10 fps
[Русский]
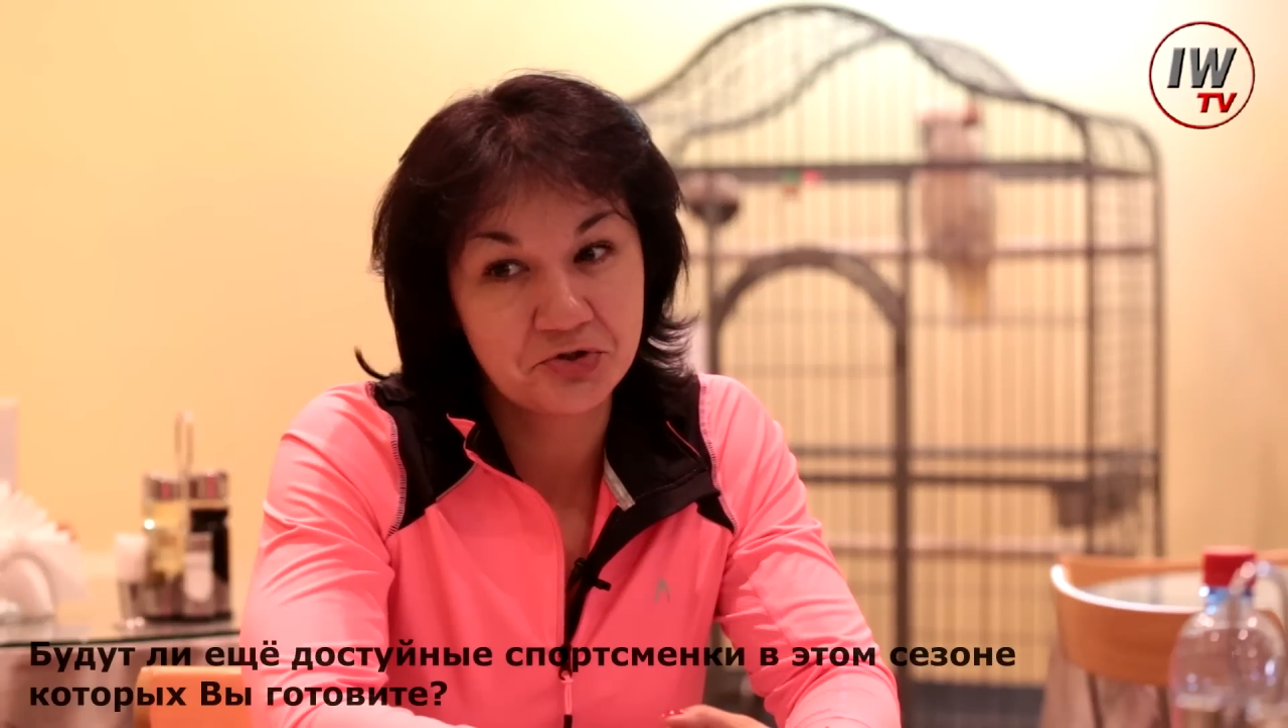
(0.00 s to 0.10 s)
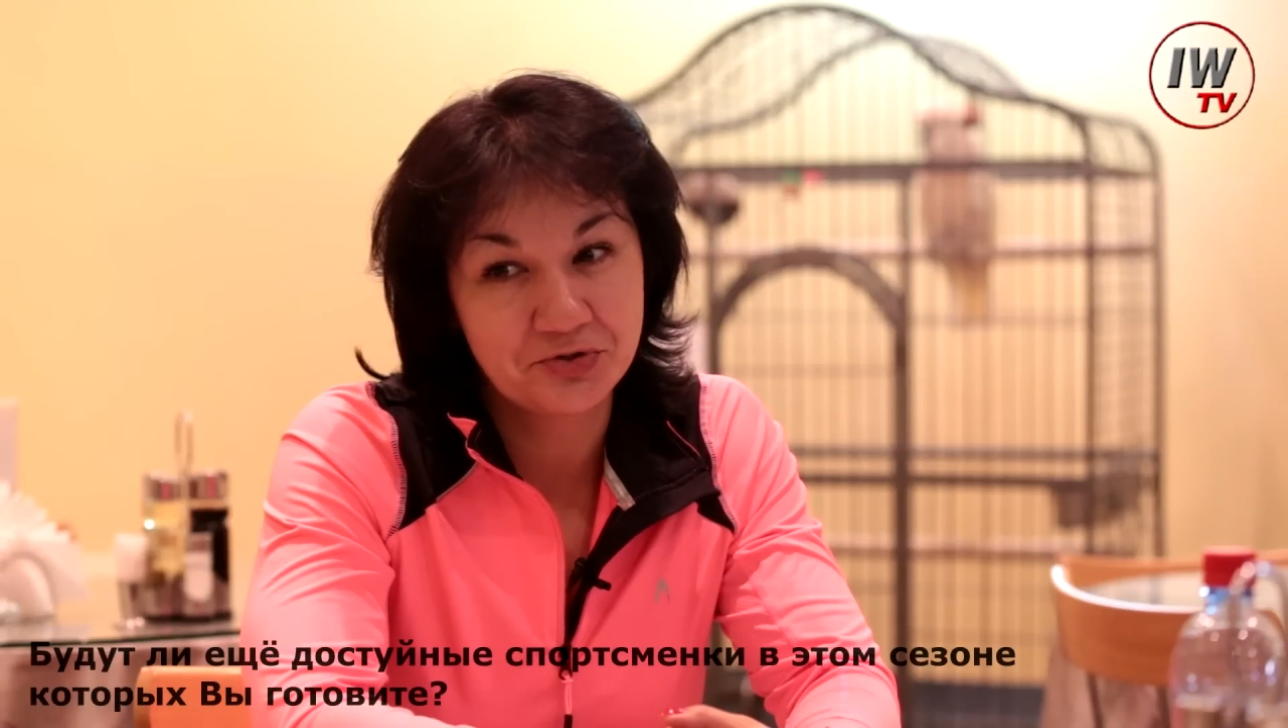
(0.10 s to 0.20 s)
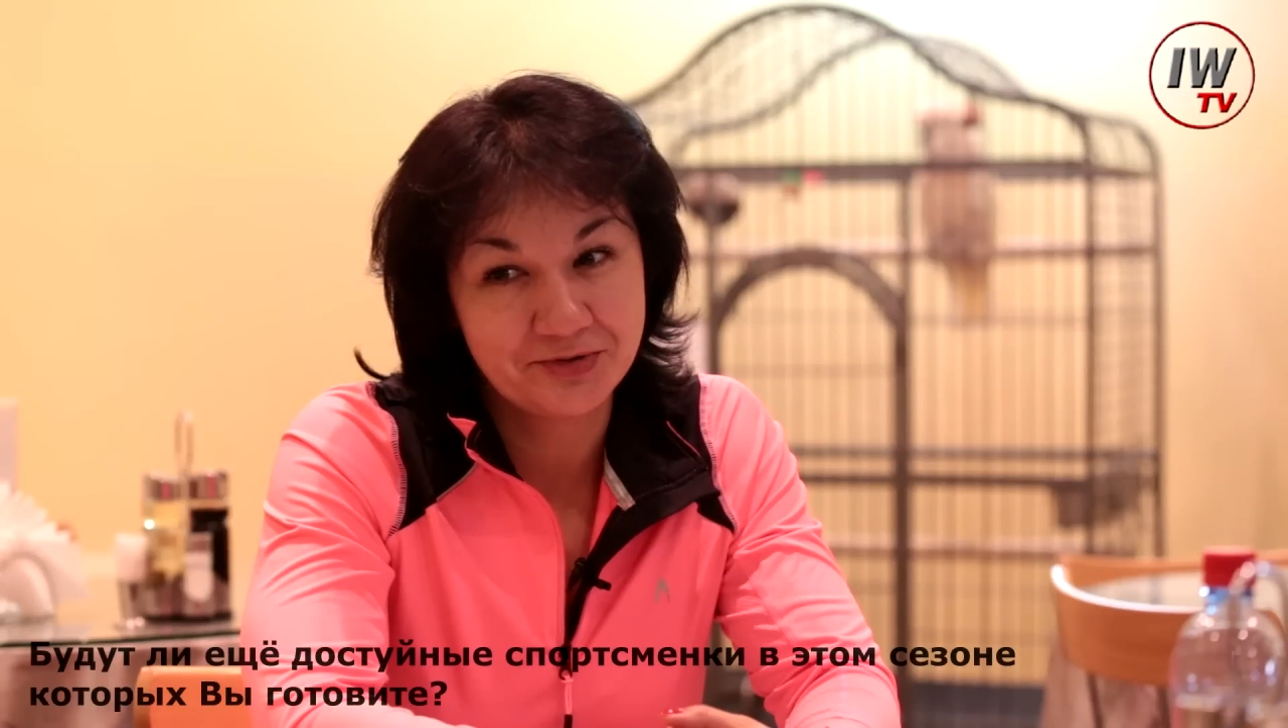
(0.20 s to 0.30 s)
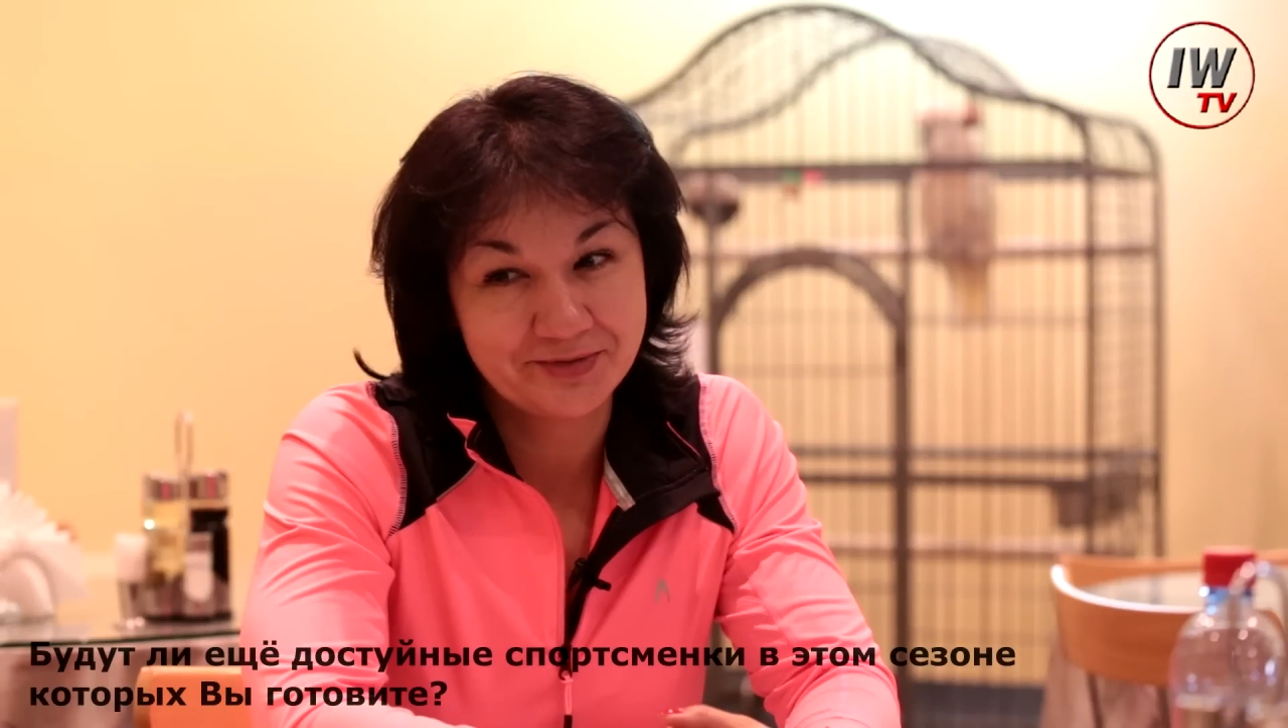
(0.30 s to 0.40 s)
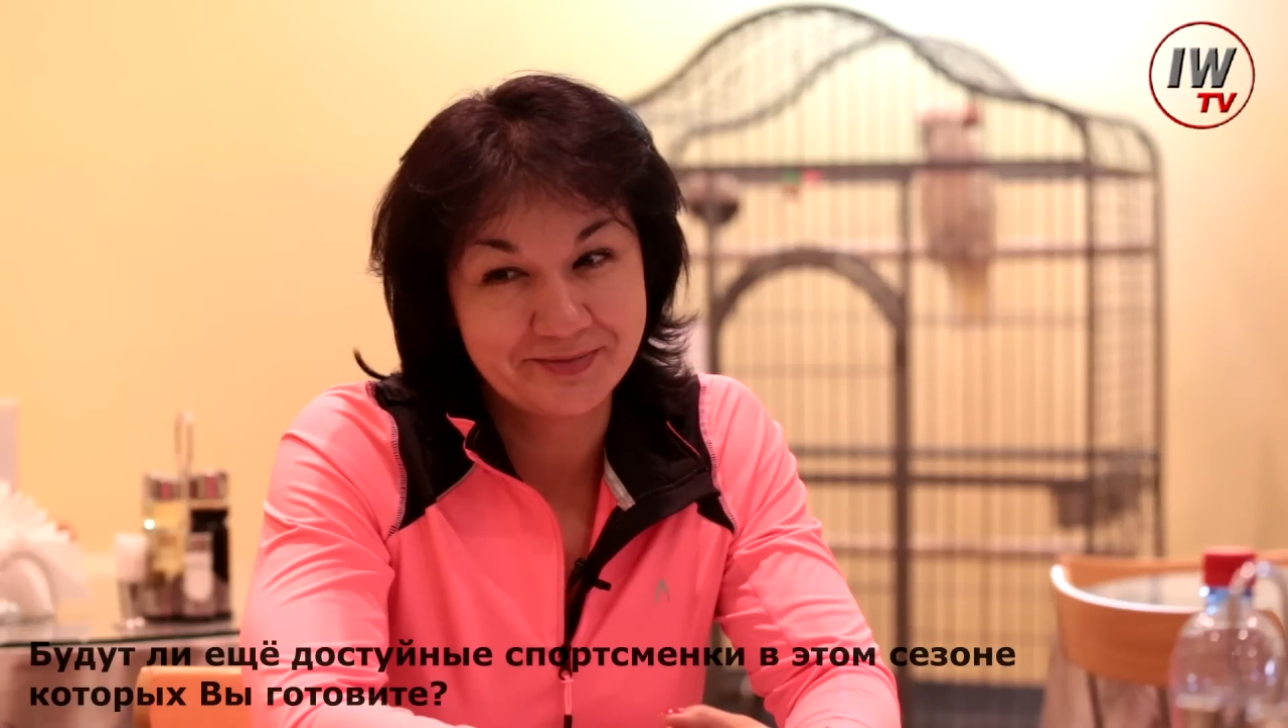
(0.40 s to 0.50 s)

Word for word: что